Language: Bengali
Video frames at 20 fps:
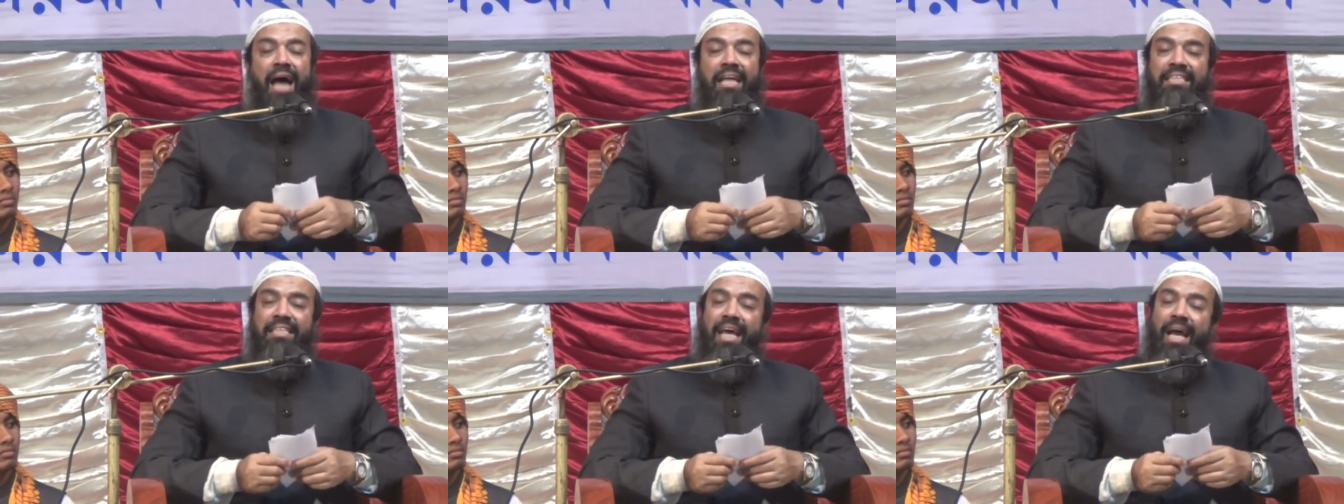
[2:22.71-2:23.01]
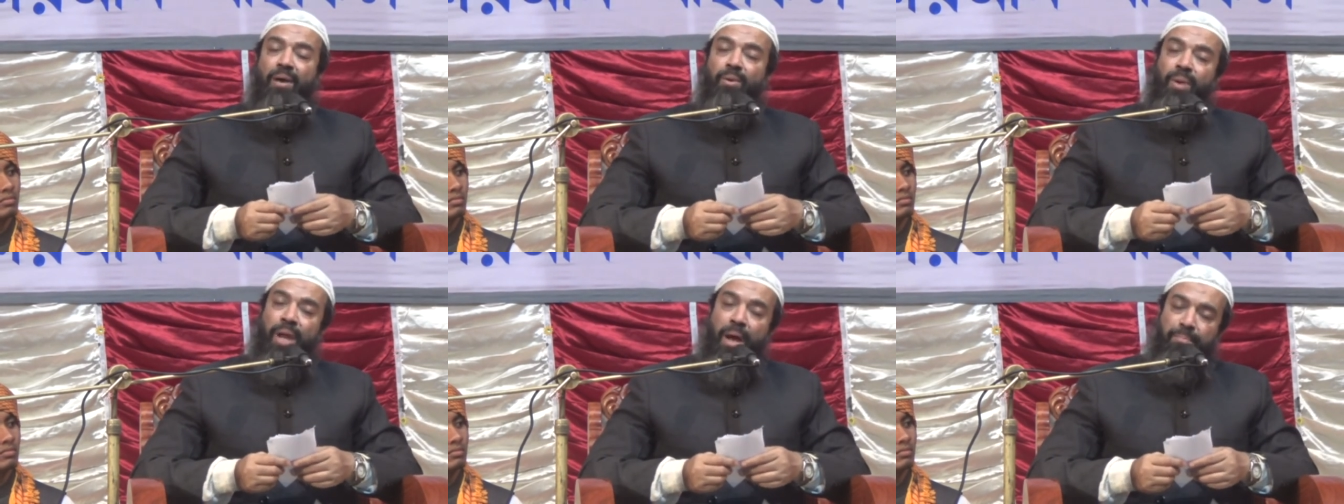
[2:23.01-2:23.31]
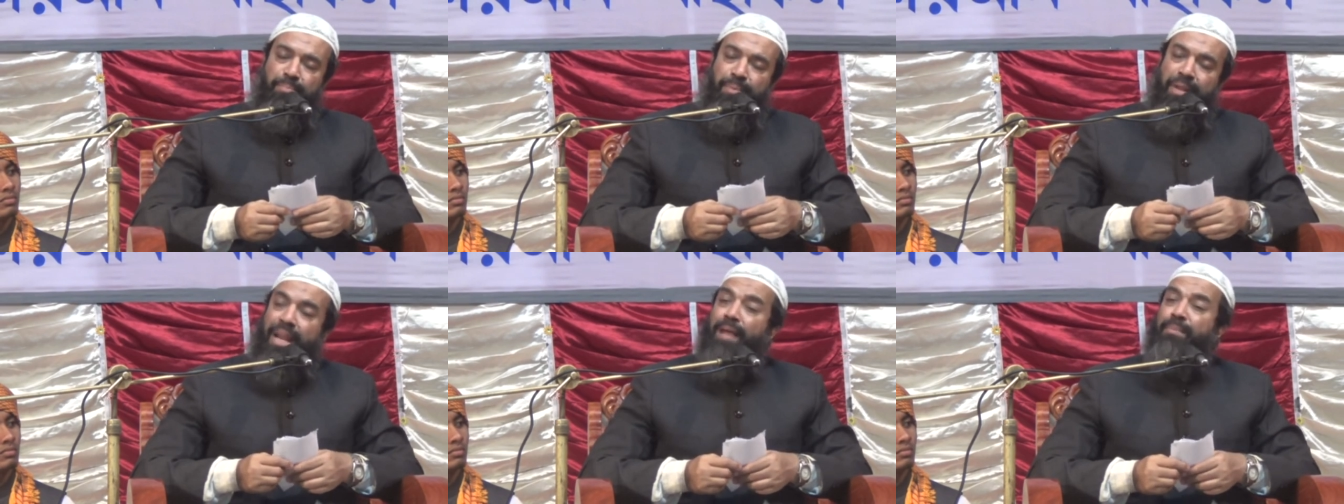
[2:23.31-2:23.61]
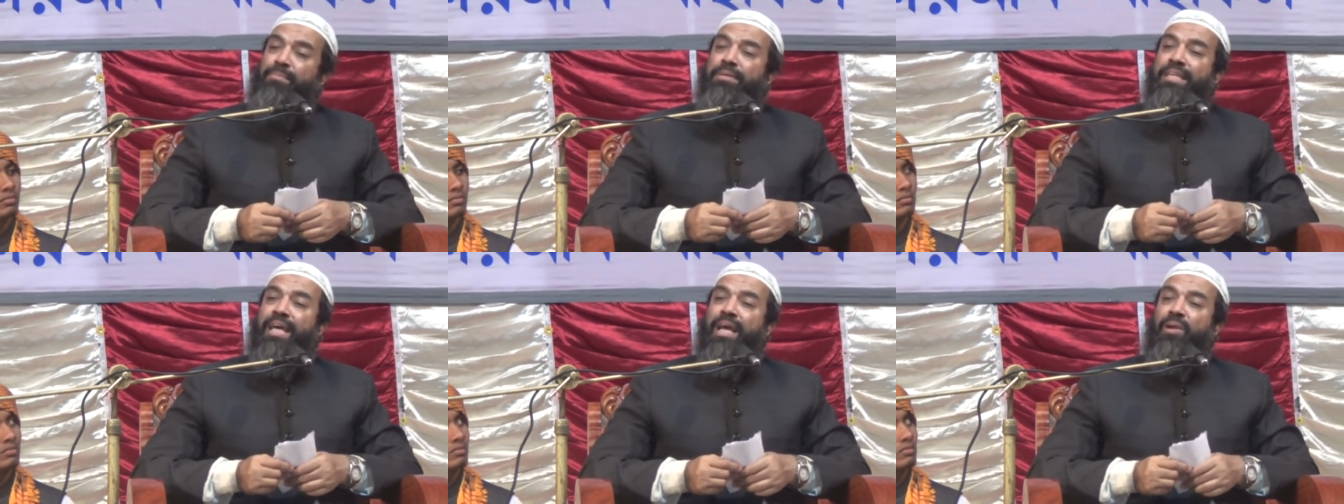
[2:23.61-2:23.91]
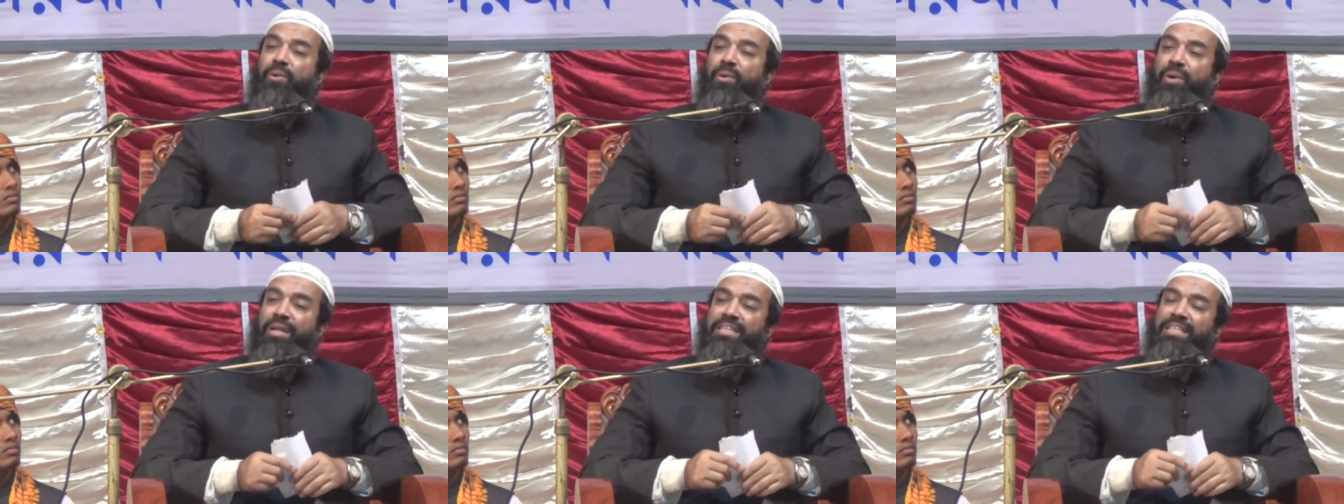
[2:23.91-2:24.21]
আচ্ছা এখন আপনারাই বিচার
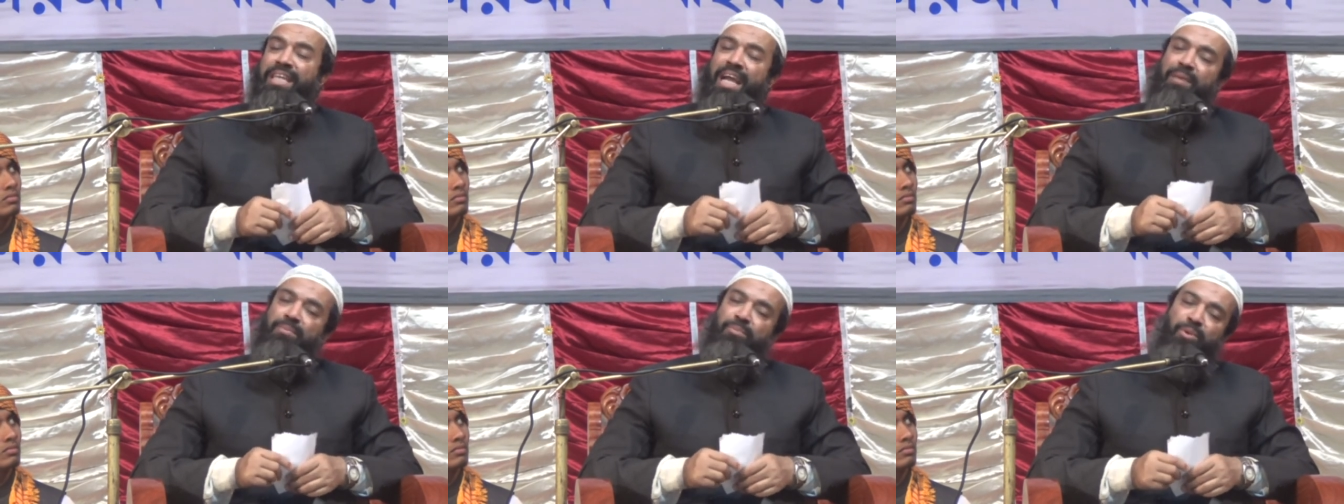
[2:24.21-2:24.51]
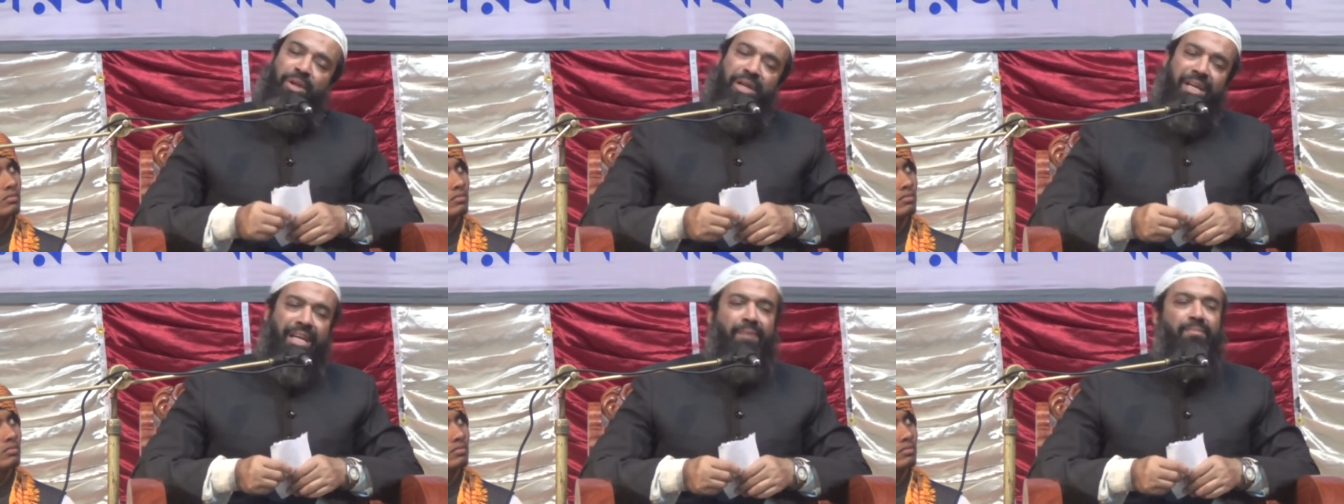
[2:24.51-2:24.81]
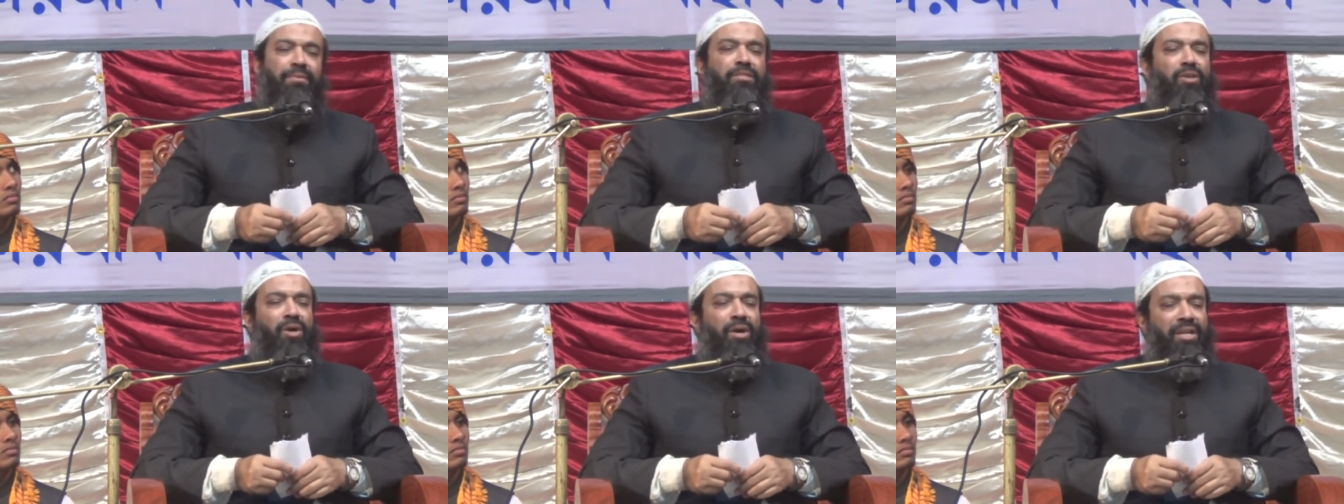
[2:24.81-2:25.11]
করেন শাড়ি পরে কি নামাজ